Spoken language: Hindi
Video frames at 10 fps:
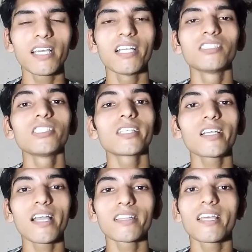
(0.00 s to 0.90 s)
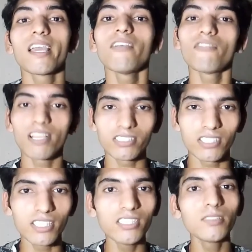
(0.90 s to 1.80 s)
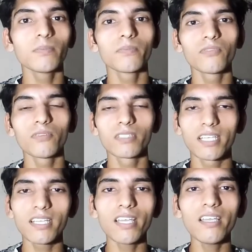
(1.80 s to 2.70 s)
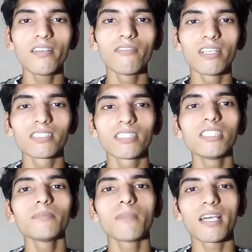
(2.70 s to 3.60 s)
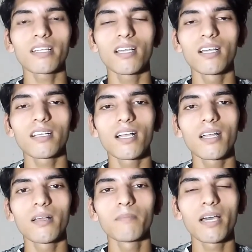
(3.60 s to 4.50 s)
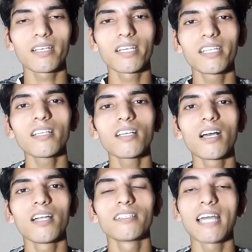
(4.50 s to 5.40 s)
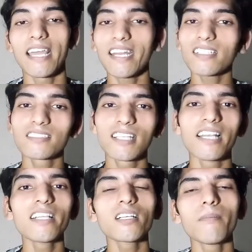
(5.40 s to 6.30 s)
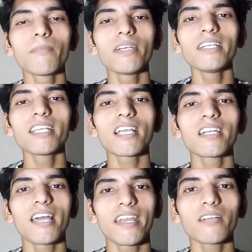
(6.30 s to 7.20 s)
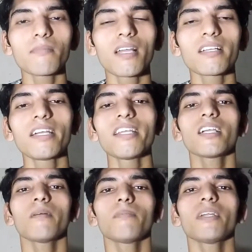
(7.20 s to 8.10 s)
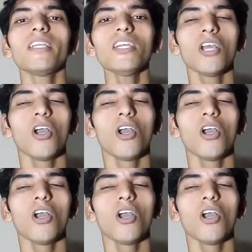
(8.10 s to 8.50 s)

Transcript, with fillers: है जिसे कहते हैं वेस्टीज ठीक है वेस्टीज मार, आ, का, मार्केटिंग आ, डायरेक्ट सेलिंग कंपनी ठीक है डायरेक्ट मार्केटिंग कंपनी